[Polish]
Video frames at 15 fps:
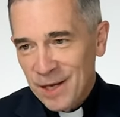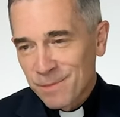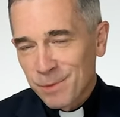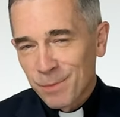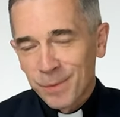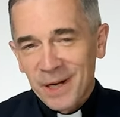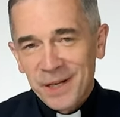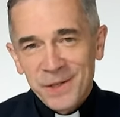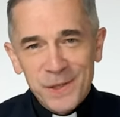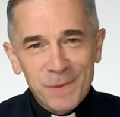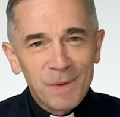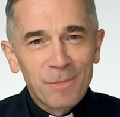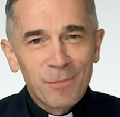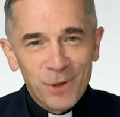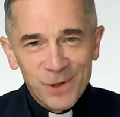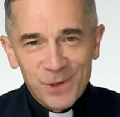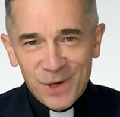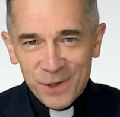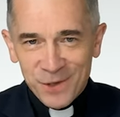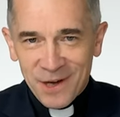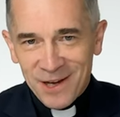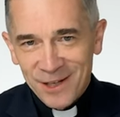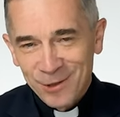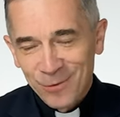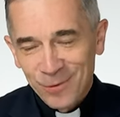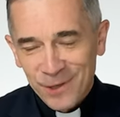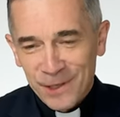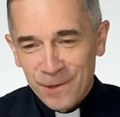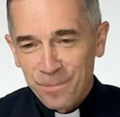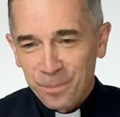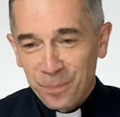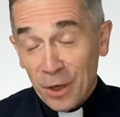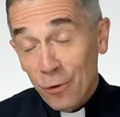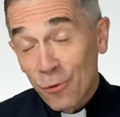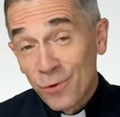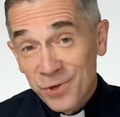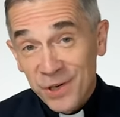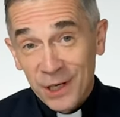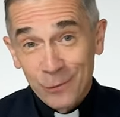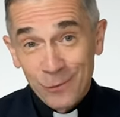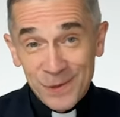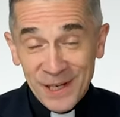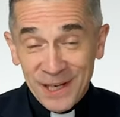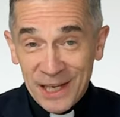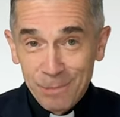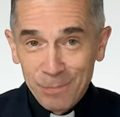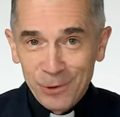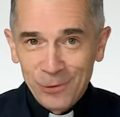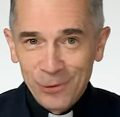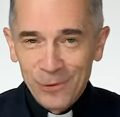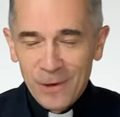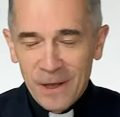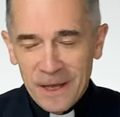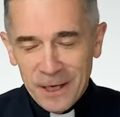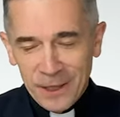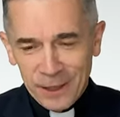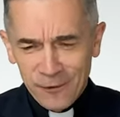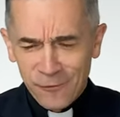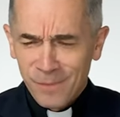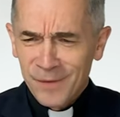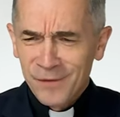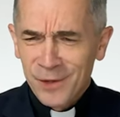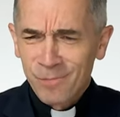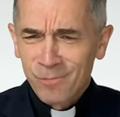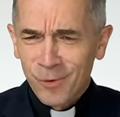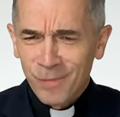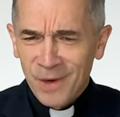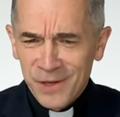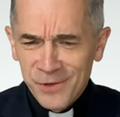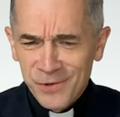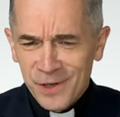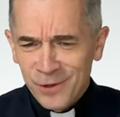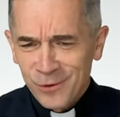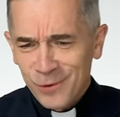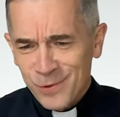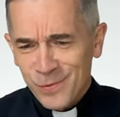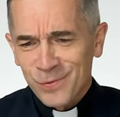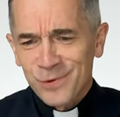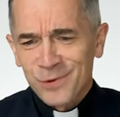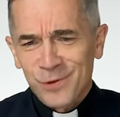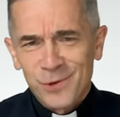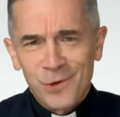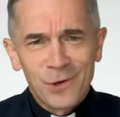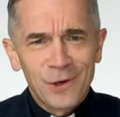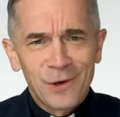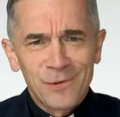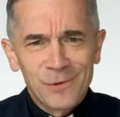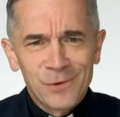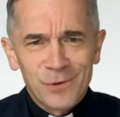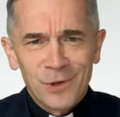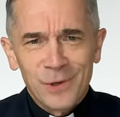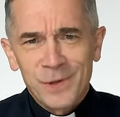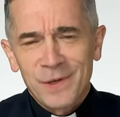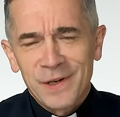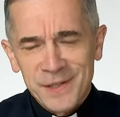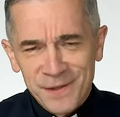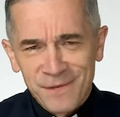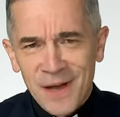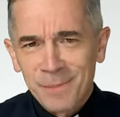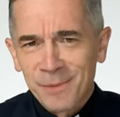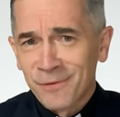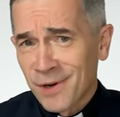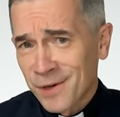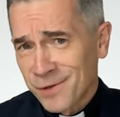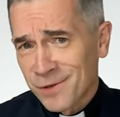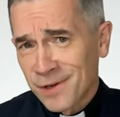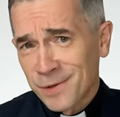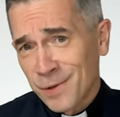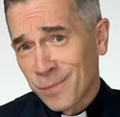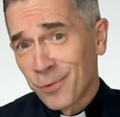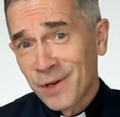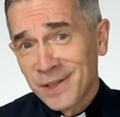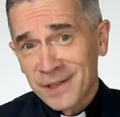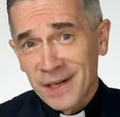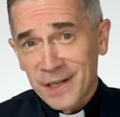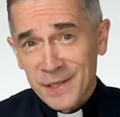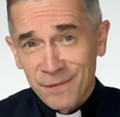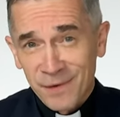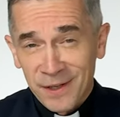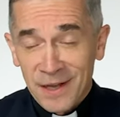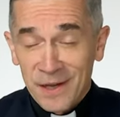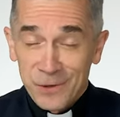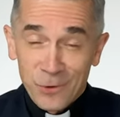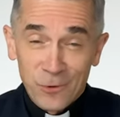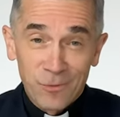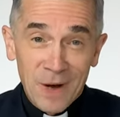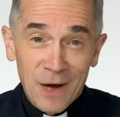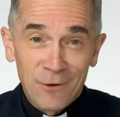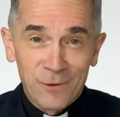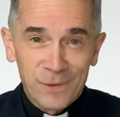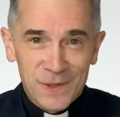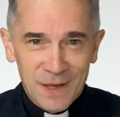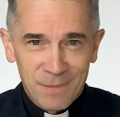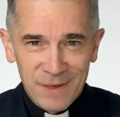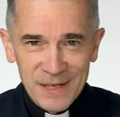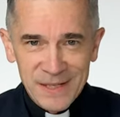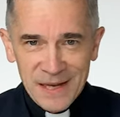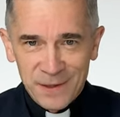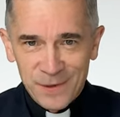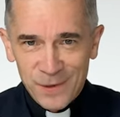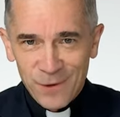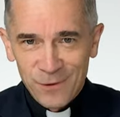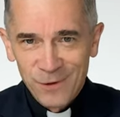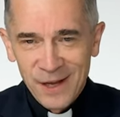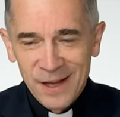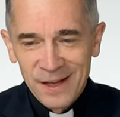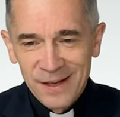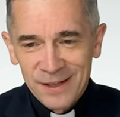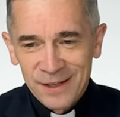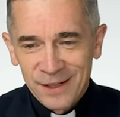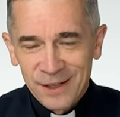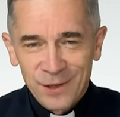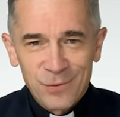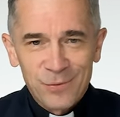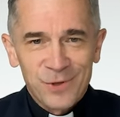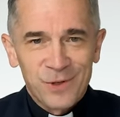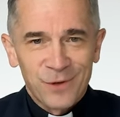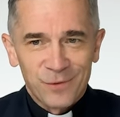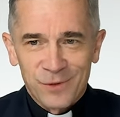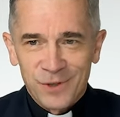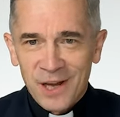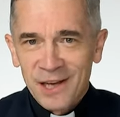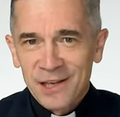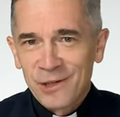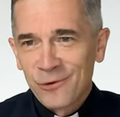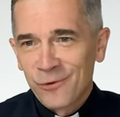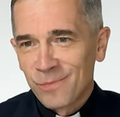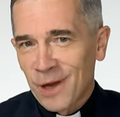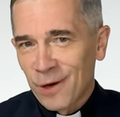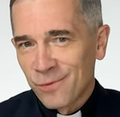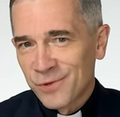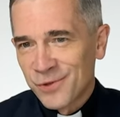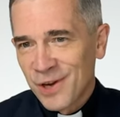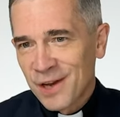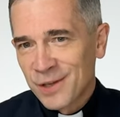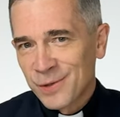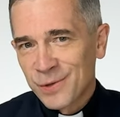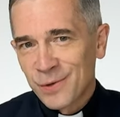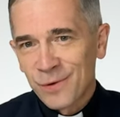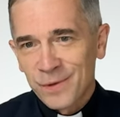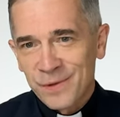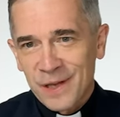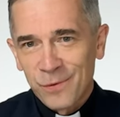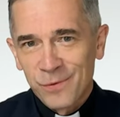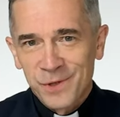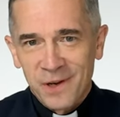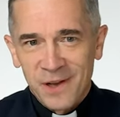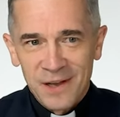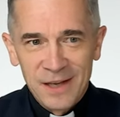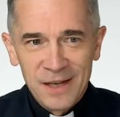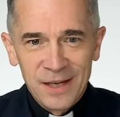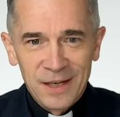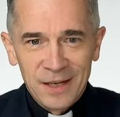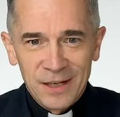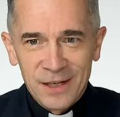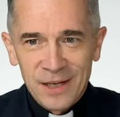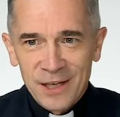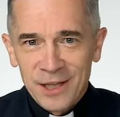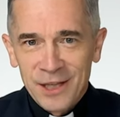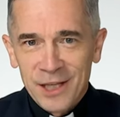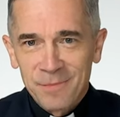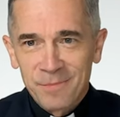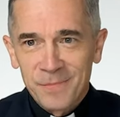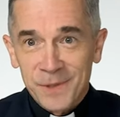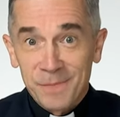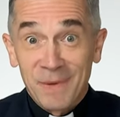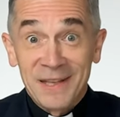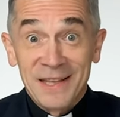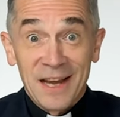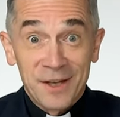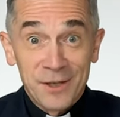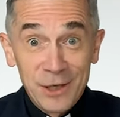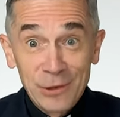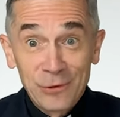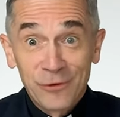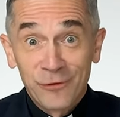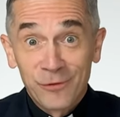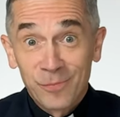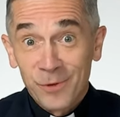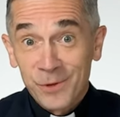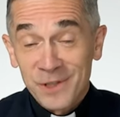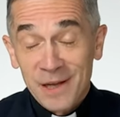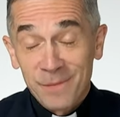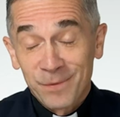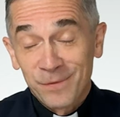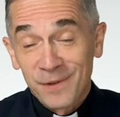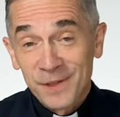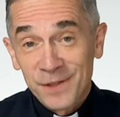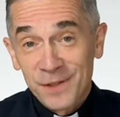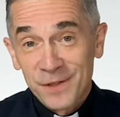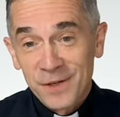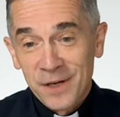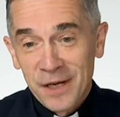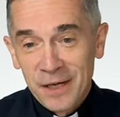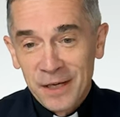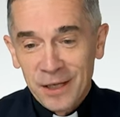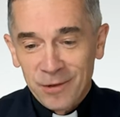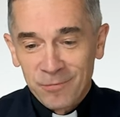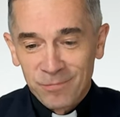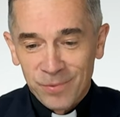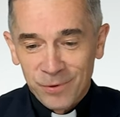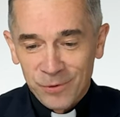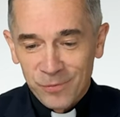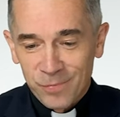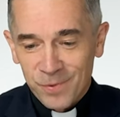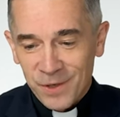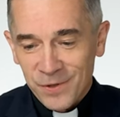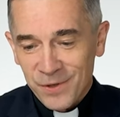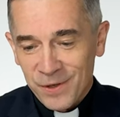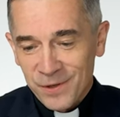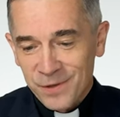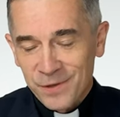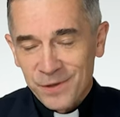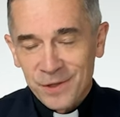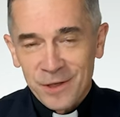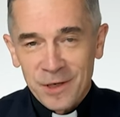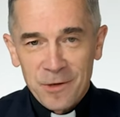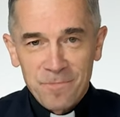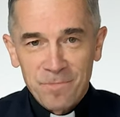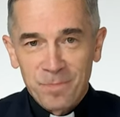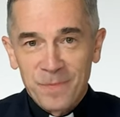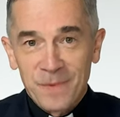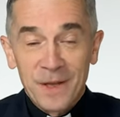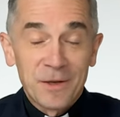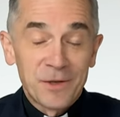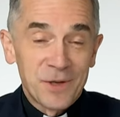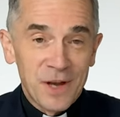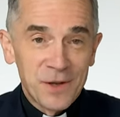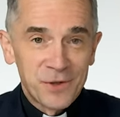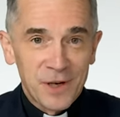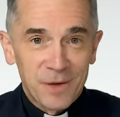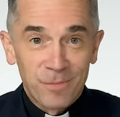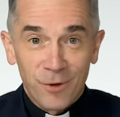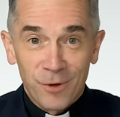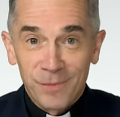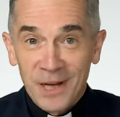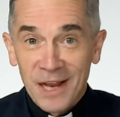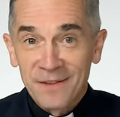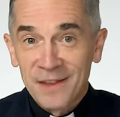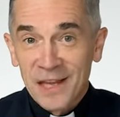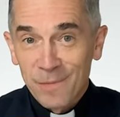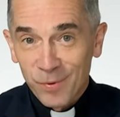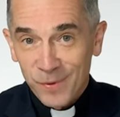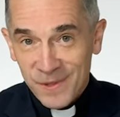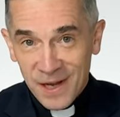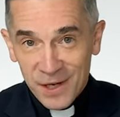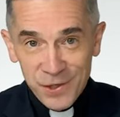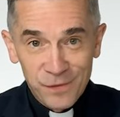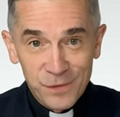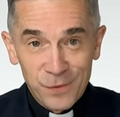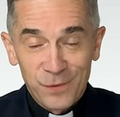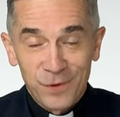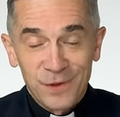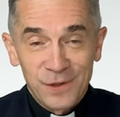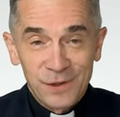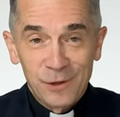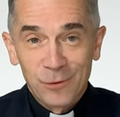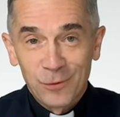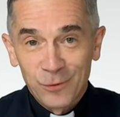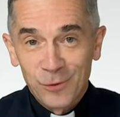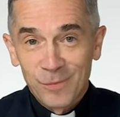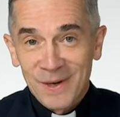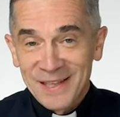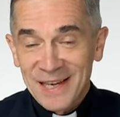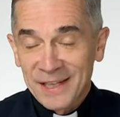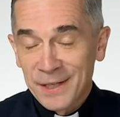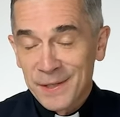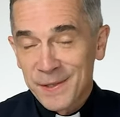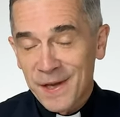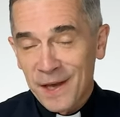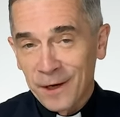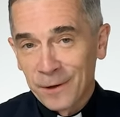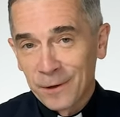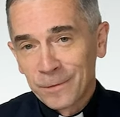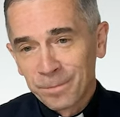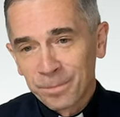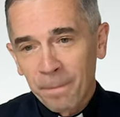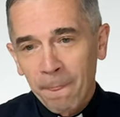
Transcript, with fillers: Przypominacie sobie Mojżesza, który uciekł z Egiptu i w pewnym momencie, no cóż, osiągnął już to, co nazywamy właśnie, co poeta nazywa naszą małą stabilizacją, kiedy już się żenił, miał dziecko, stał się jednym z Madianitów, można powiedzieć. Był przecież e, zięciem prominentnej postaci wśród ludu madianickiego.